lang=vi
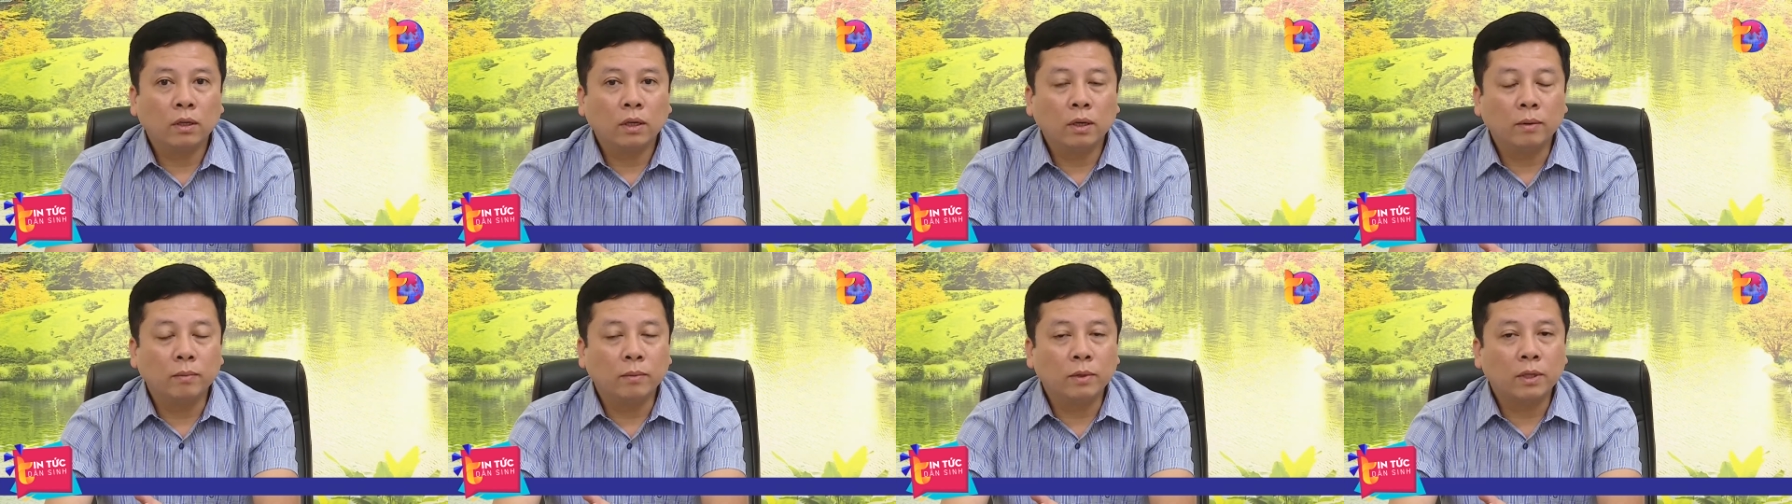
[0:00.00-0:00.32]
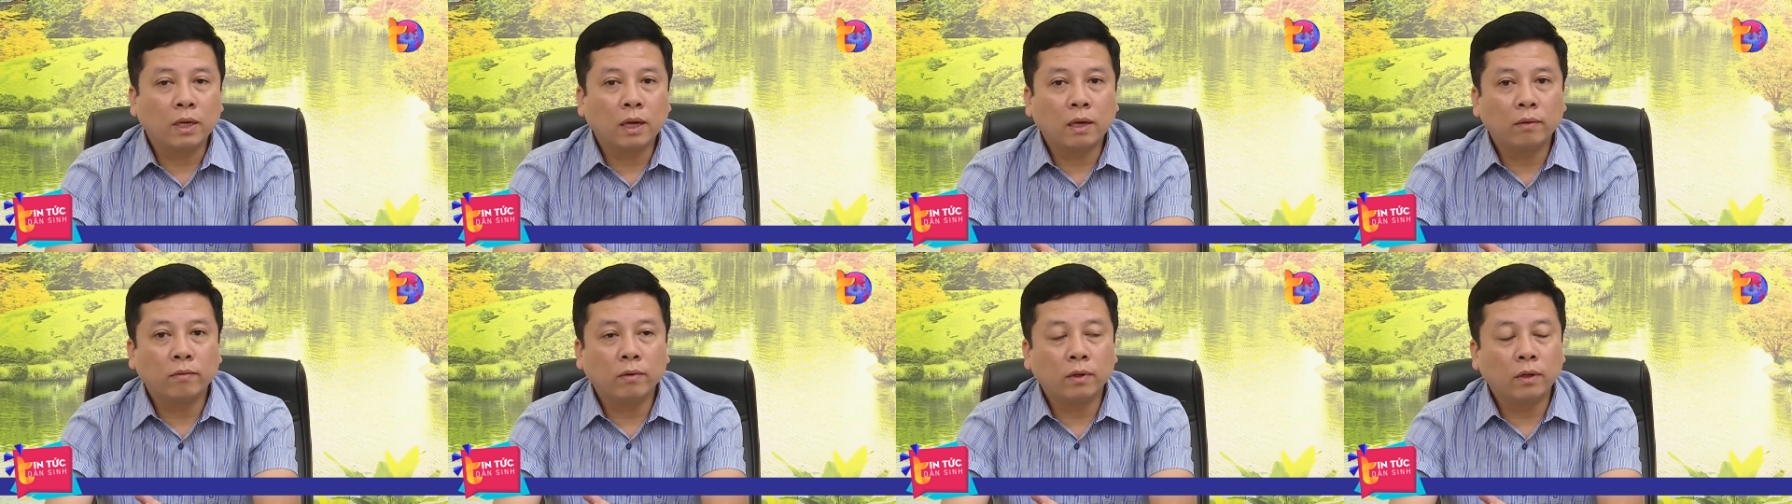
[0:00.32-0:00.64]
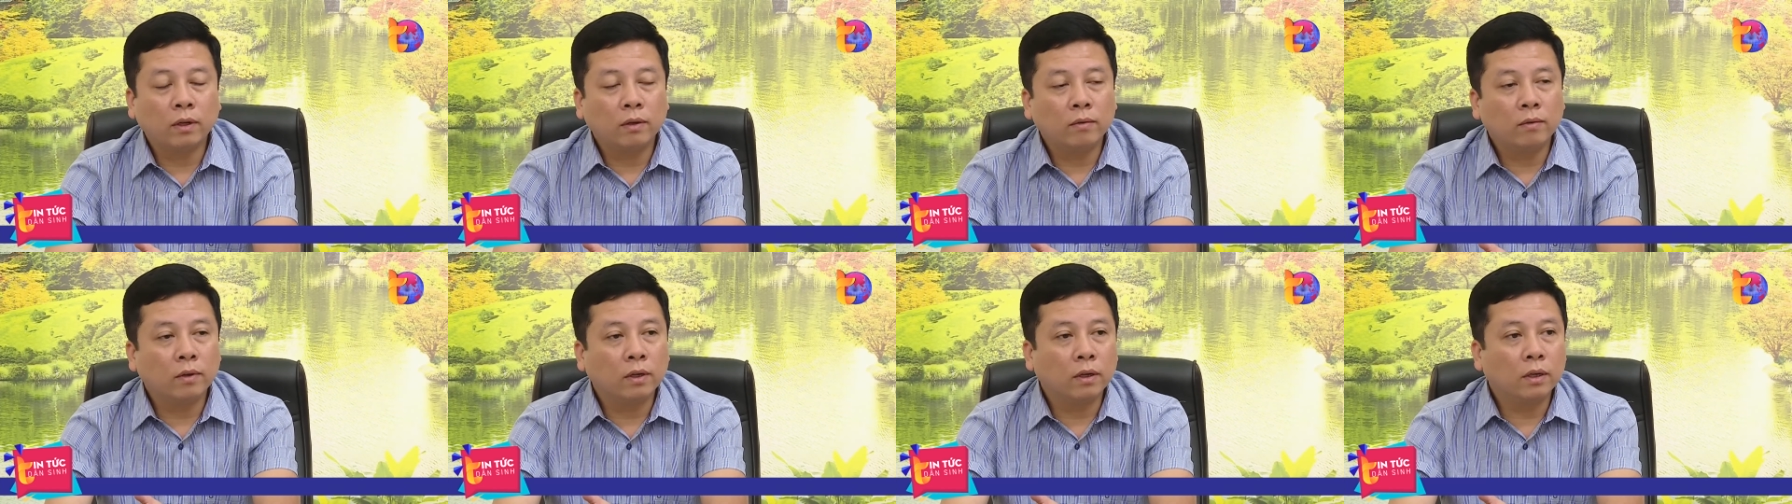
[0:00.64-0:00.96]
kiểm tra
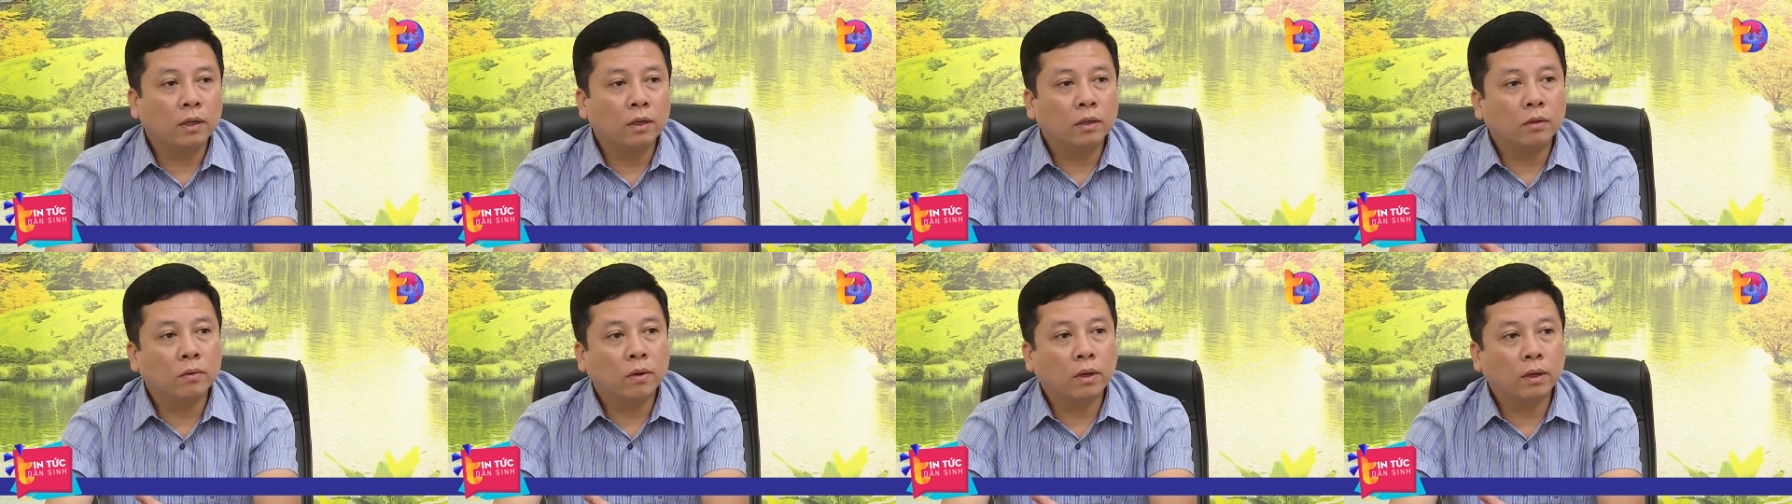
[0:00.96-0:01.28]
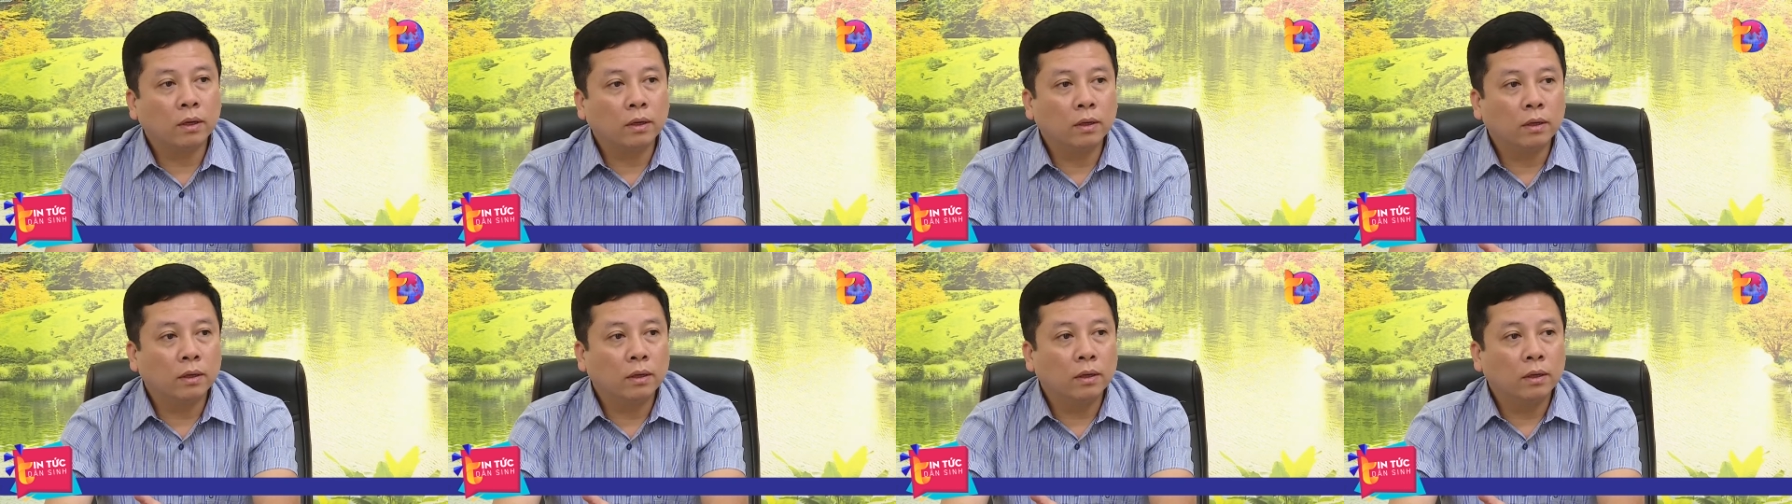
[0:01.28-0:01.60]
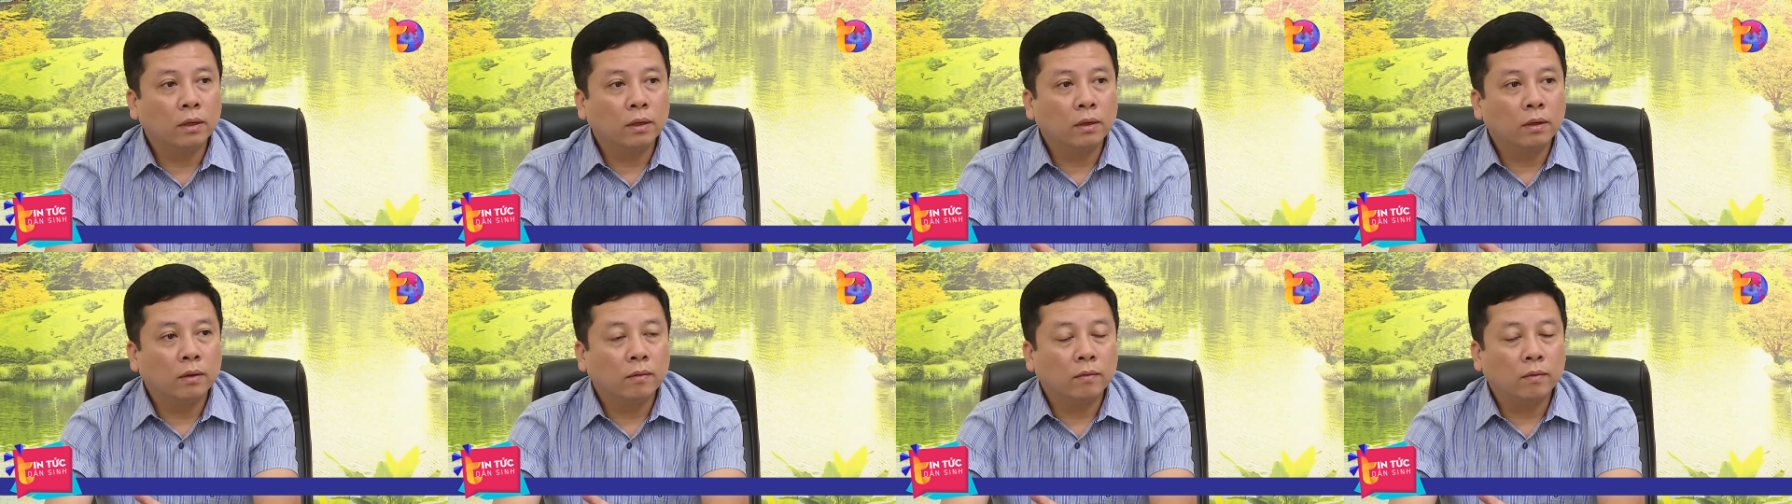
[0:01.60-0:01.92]
về cái việc kinh doanh
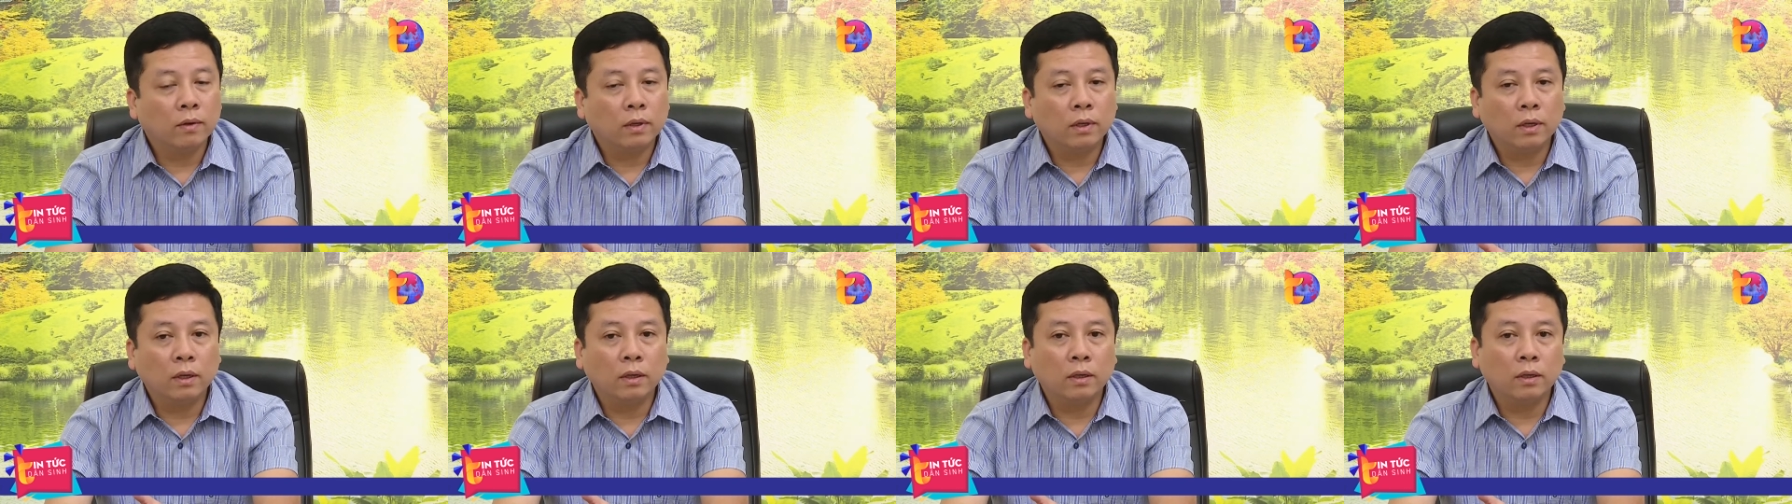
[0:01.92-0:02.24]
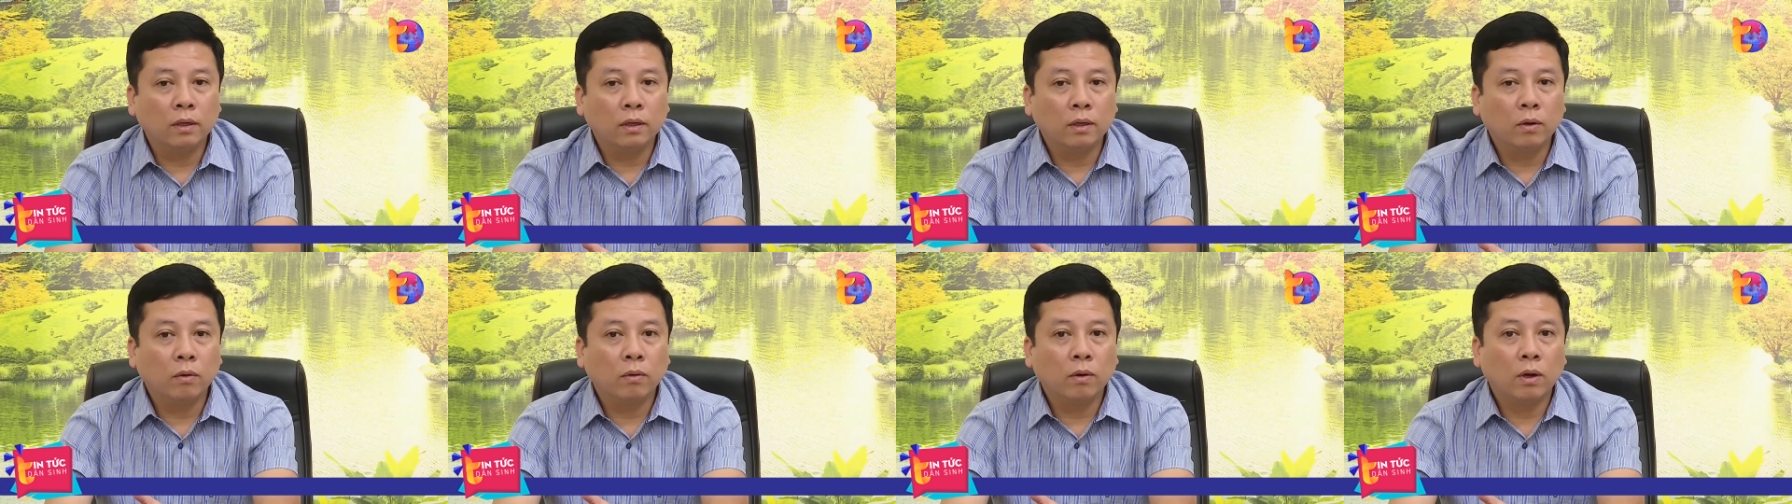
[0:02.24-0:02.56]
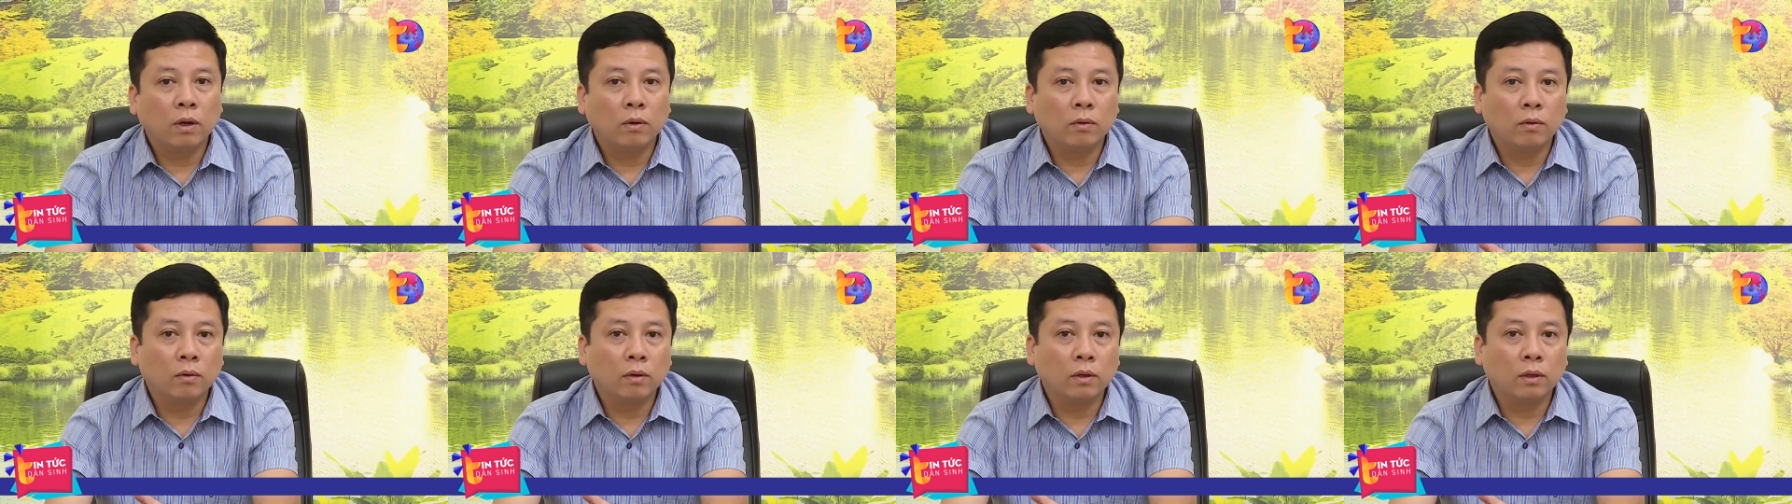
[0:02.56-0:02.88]
và để yêu
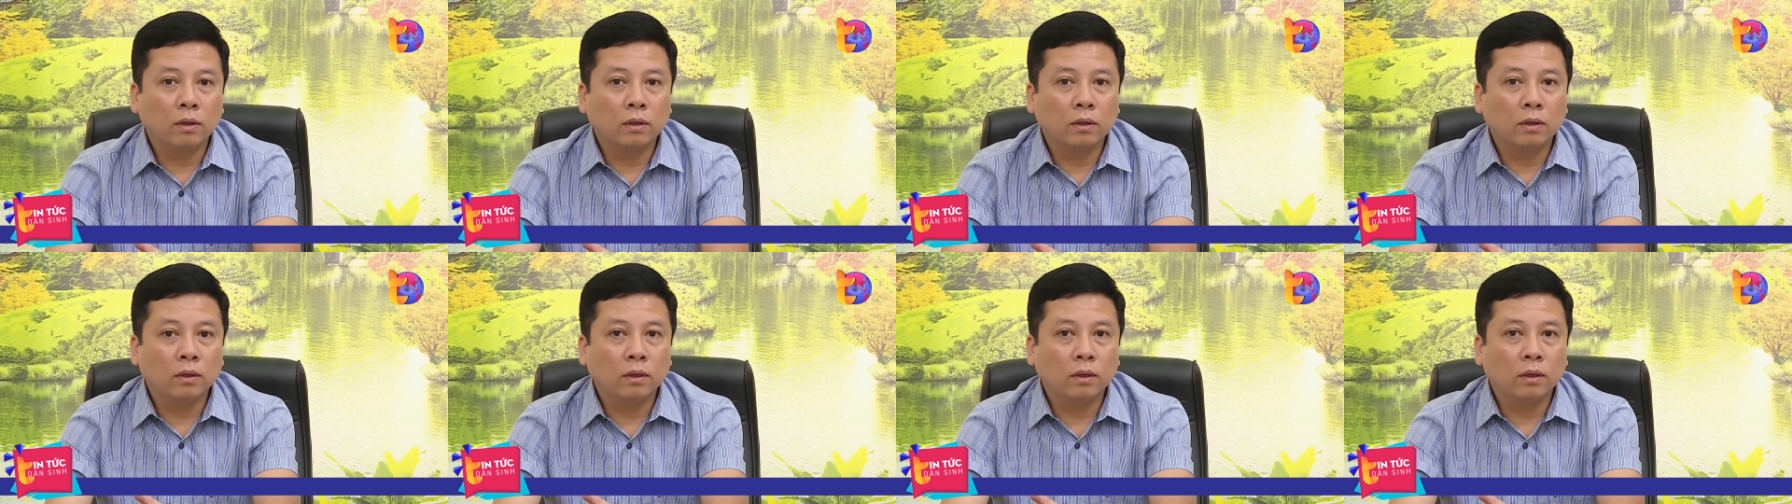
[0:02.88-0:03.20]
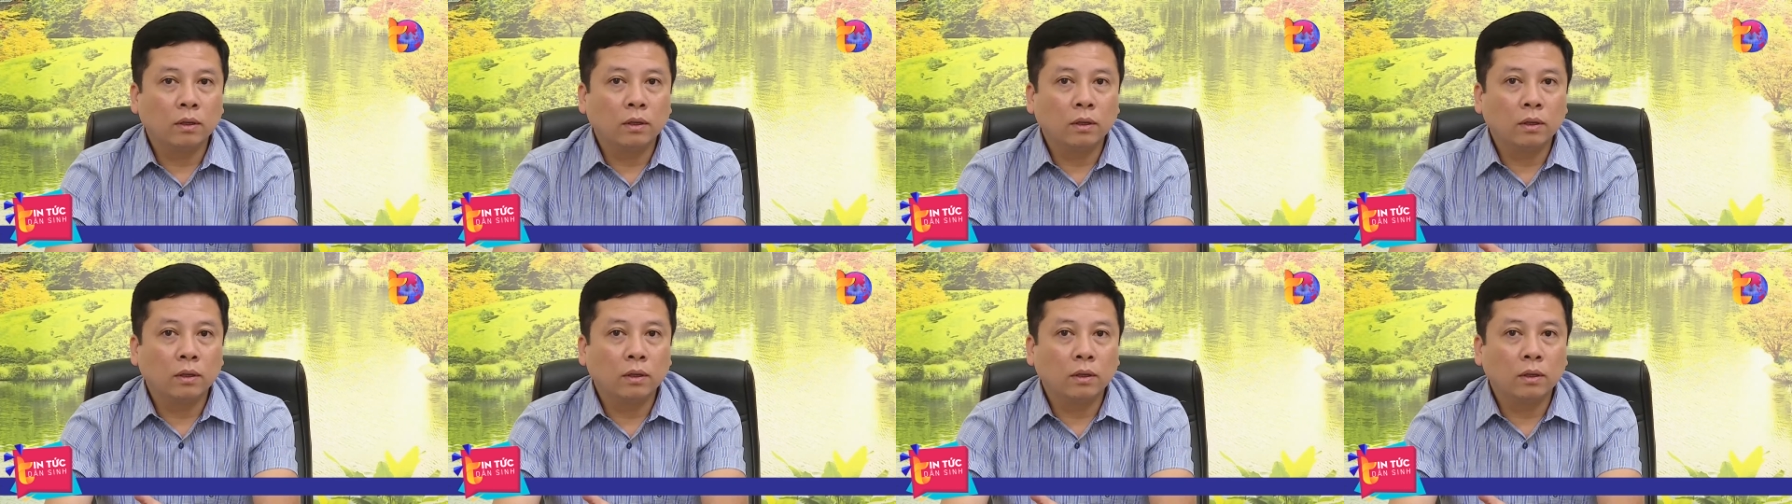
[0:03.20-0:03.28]
cầu là